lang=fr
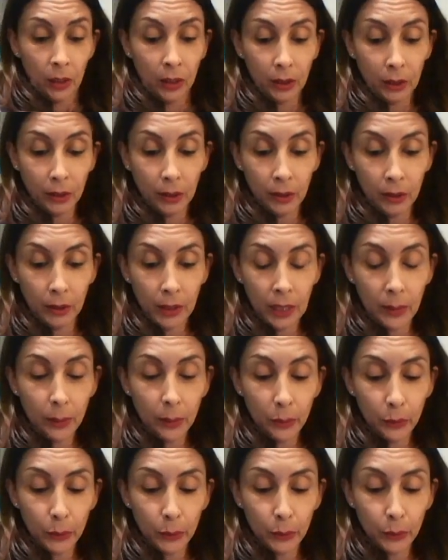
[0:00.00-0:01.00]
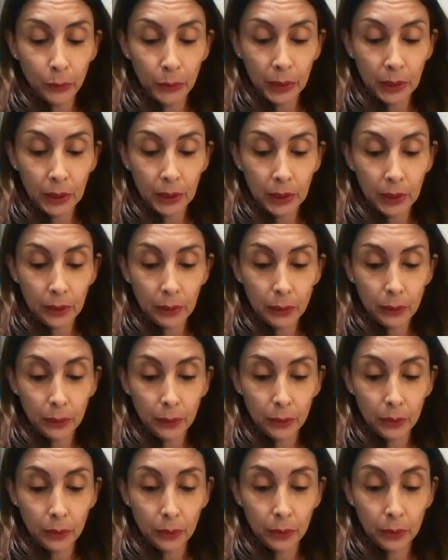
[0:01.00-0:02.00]
Euh, un produit
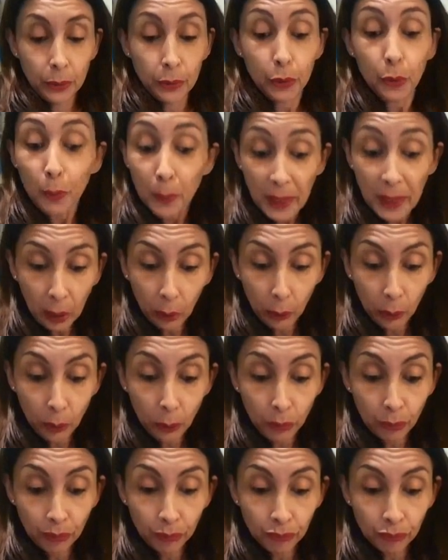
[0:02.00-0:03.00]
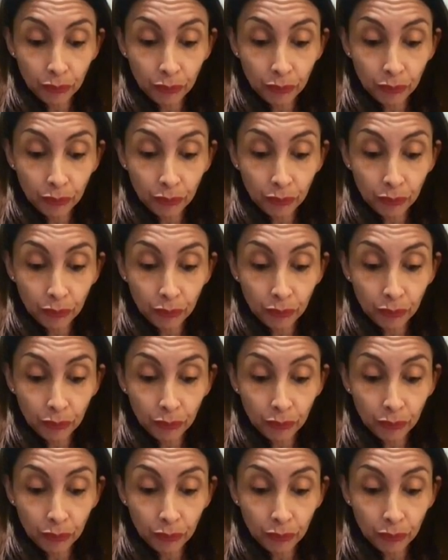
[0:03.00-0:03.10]
de Super U.